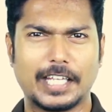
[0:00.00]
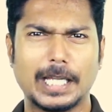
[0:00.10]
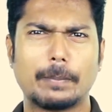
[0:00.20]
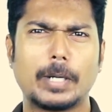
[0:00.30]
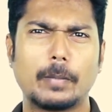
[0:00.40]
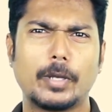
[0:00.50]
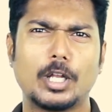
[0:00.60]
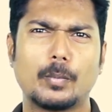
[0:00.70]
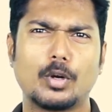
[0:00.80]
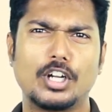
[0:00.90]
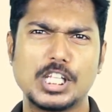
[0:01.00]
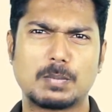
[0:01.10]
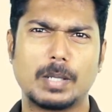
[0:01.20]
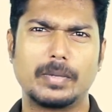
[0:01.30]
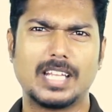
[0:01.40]
కింద పడిపోయినప్పుడు
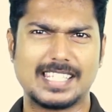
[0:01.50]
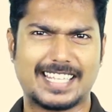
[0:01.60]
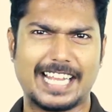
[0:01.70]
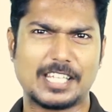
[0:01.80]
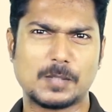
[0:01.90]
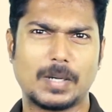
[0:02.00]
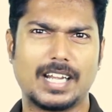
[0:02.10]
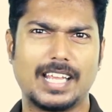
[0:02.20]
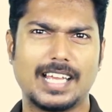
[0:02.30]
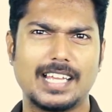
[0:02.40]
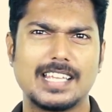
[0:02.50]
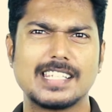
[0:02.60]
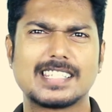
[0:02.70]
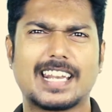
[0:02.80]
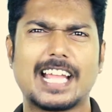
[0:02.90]
డిస్ప్లే మీద స్క్రాచెస్ పడ్డాయా
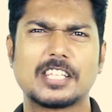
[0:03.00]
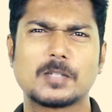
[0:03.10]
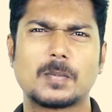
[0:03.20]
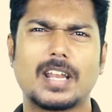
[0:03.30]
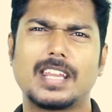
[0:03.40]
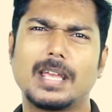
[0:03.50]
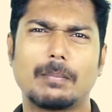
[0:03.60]
స్క్రాచెస్ పడితే